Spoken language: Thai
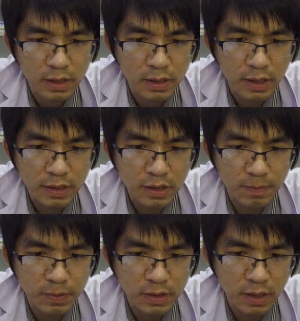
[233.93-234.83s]
และจะ
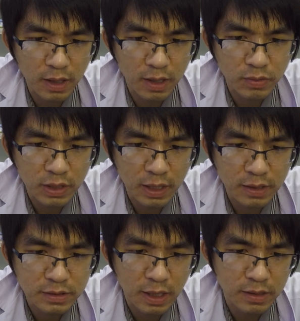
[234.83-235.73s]
พิจารณาอนุญาต
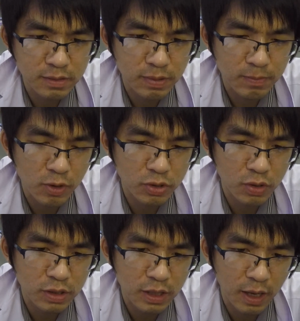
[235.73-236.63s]
ให้สถานพักผ่อนหย่
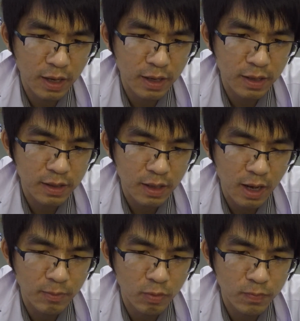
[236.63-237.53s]
อนใจ
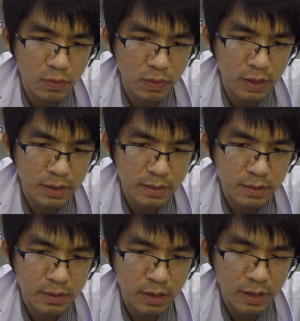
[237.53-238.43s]
อาบอบนวด
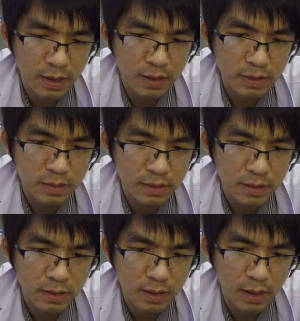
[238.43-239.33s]
อะไร
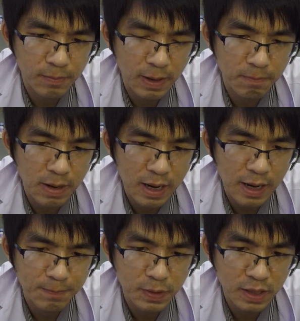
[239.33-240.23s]
ผับบา
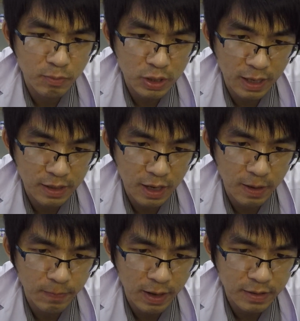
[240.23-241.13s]
ร์เปิดให้บริการได้
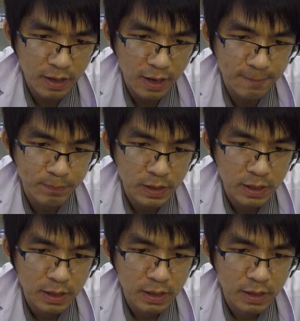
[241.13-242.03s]
ภายใต้
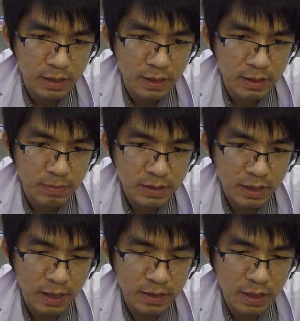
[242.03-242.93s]
มาตร
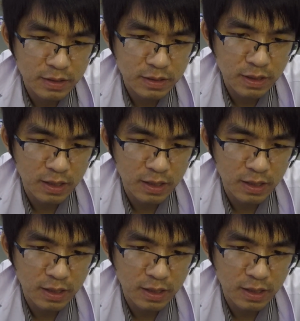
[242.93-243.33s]
การด้านสา